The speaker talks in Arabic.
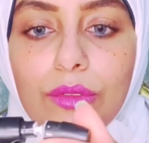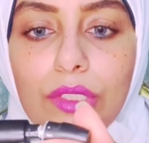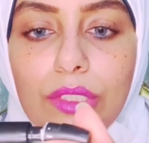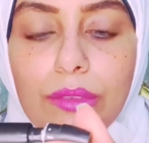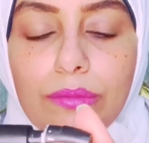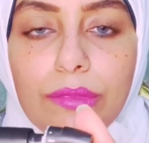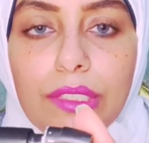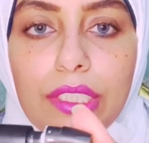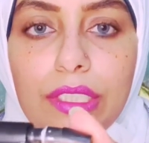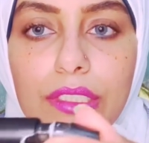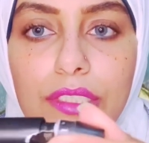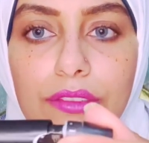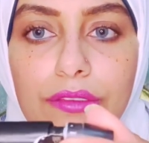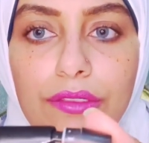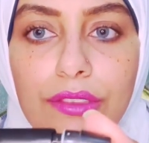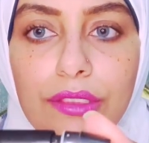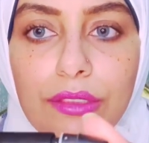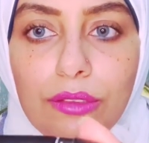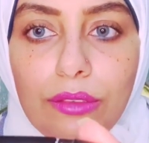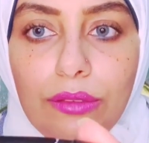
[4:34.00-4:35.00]
ونبدأ
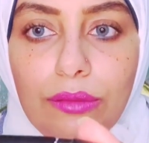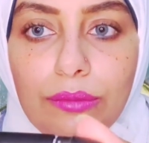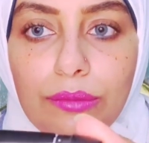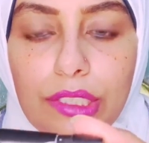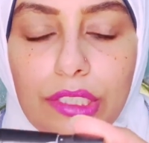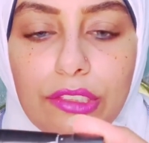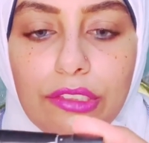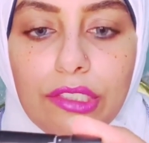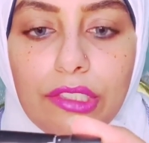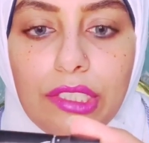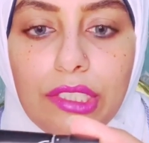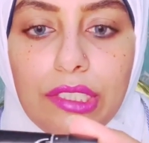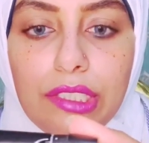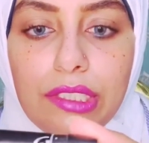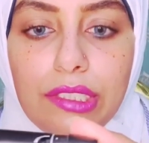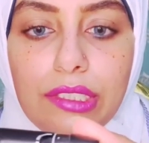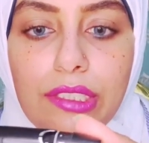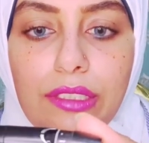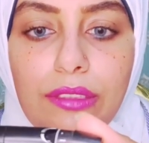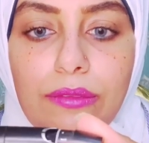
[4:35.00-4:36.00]
نقفله
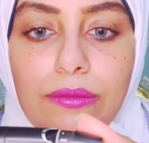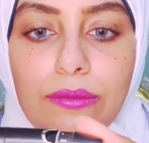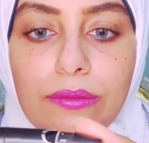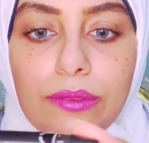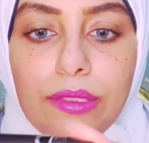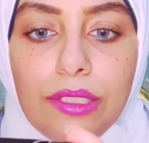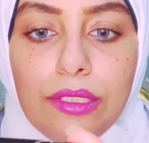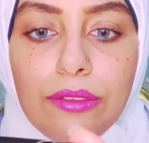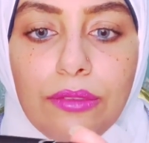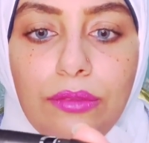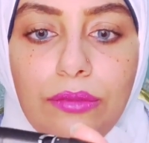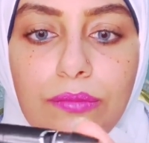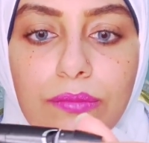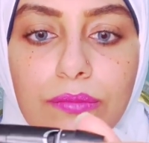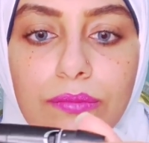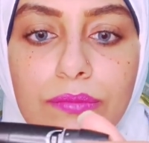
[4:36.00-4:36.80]
بالشكل ده اهو